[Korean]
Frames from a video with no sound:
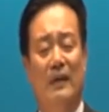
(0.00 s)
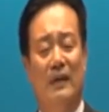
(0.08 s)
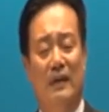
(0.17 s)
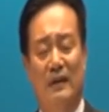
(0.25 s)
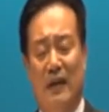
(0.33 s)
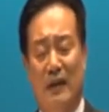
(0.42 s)

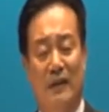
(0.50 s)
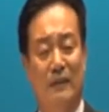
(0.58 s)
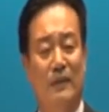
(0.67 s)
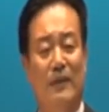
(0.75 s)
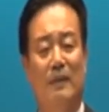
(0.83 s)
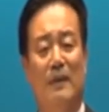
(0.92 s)
이 자식
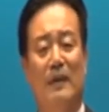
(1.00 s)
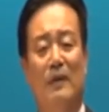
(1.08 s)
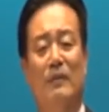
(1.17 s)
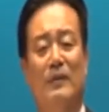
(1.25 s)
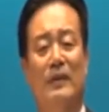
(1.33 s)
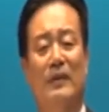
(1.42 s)
문제만
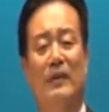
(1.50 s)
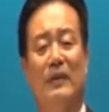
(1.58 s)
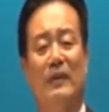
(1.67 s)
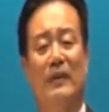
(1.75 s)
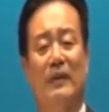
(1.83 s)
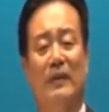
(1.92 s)
나오면요.
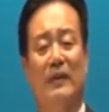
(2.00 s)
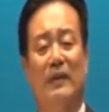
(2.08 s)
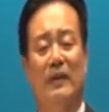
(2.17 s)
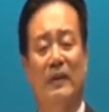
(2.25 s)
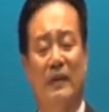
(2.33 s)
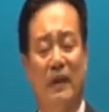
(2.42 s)

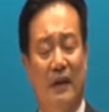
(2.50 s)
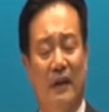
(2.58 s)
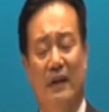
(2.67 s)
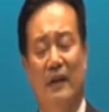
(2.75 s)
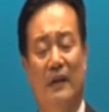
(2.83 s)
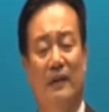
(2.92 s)
그냥
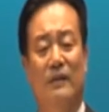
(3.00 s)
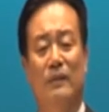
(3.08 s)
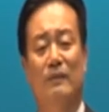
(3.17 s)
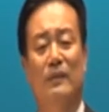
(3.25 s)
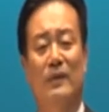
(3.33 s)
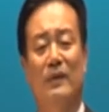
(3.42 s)

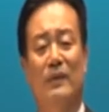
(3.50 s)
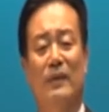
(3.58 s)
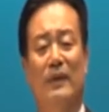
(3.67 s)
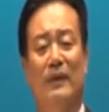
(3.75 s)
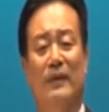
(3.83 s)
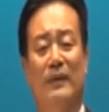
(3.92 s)
눈물을
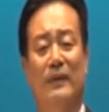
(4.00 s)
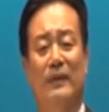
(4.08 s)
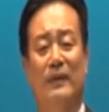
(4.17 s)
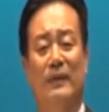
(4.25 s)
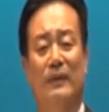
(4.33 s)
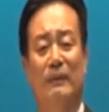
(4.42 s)
쏟아요.
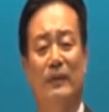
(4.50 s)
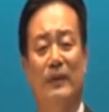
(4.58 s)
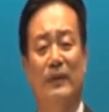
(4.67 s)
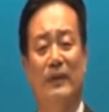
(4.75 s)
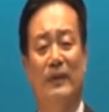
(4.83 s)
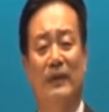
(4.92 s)

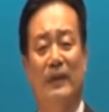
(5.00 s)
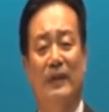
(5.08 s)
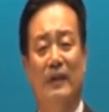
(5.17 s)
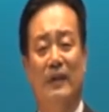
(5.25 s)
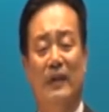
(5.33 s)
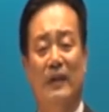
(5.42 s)
눈물을.
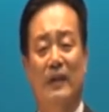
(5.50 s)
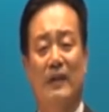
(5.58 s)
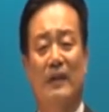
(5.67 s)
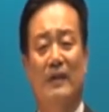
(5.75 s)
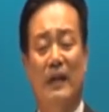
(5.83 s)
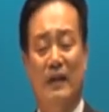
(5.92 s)

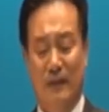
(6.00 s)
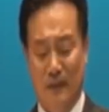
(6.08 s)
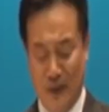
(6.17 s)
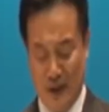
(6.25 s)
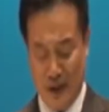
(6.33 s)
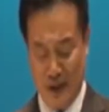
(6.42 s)
이 자식
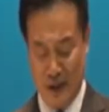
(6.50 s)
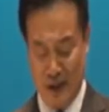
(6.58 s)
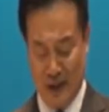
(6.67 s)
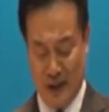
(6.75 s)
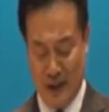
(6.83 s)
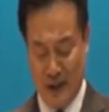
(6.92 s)

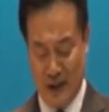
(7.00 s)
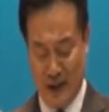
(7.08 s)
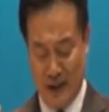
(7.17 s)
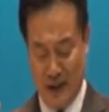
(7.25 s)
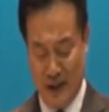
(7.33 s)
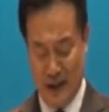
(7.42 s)
문제가
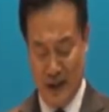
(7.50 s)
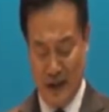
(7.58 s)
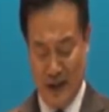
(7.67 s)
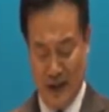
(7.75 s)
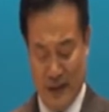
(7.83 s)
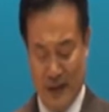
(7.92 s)
그렇게
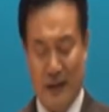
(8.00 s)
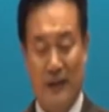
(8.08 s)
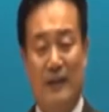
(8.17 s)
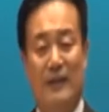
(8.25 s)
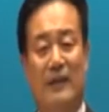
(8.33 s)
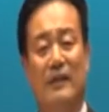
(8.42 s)

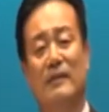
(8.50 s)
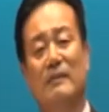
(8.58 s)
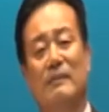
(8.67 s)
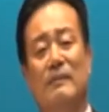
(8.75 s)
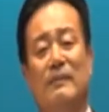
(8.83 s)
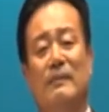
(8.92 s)

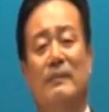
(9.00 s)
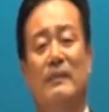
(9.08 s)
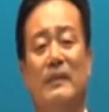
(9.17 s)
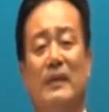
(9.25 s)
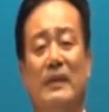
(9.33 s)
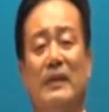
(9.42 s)
큰
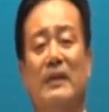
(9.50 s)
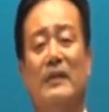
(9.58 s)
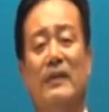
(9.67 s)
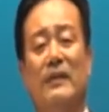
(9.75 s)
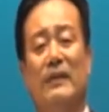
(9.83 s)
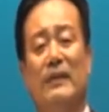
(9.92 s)

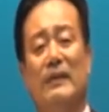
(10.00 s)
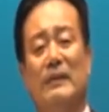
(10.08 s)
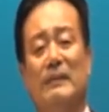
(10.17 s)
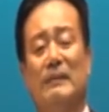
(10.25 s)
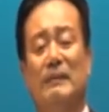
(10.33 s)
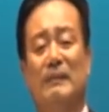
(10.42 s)
일이죠.
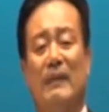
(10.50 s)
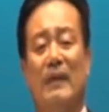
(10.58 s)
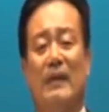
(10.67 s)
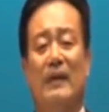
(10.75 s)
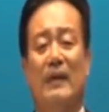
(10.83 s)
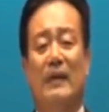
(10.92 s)

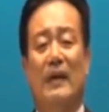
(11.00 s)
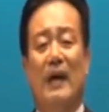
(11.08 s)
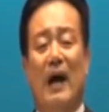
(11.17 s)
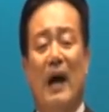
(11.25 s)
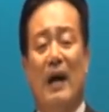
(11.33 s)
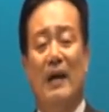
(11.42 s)

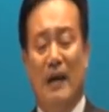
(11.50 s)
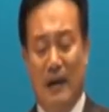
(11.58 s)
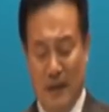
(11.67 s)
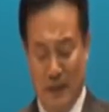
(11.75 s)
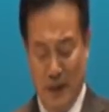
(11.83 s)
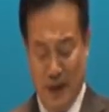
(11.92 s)

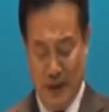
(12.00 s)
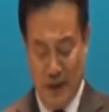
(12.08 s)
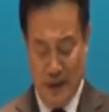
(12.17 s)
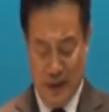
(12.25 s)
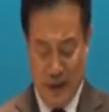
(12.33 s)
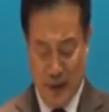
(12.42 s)

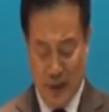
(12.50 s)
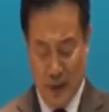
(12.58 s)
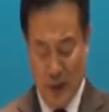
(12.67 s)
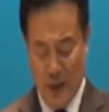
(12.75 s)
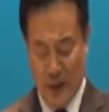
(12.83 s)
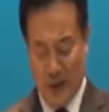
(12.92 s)
하나님의
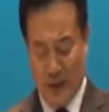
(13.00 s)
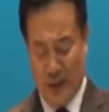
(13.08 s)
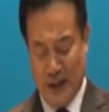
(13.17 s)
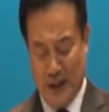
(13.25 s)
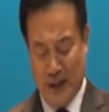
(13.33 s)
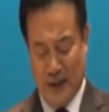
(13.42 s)

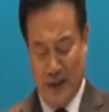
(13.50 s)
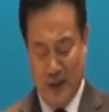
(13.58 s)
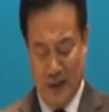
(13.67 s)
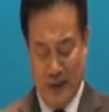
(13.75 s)
소유됐다는 것,